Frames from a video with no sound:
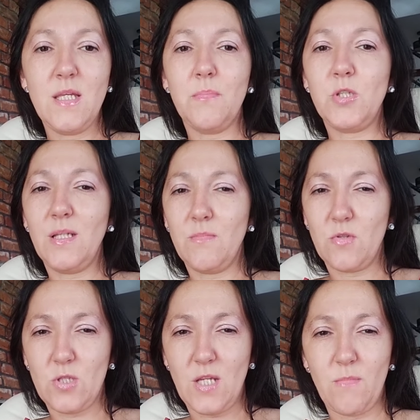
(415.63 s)

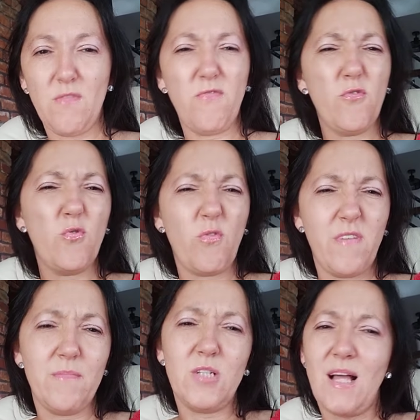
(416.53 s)
nieprzyjemnościami,
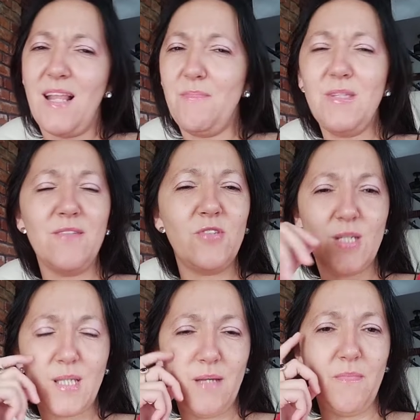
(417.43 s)
kurwem, żalem i tym
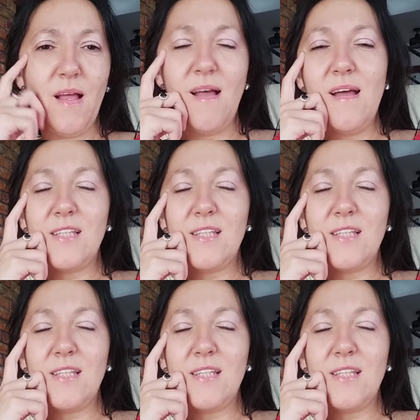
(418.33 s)
wszystkim,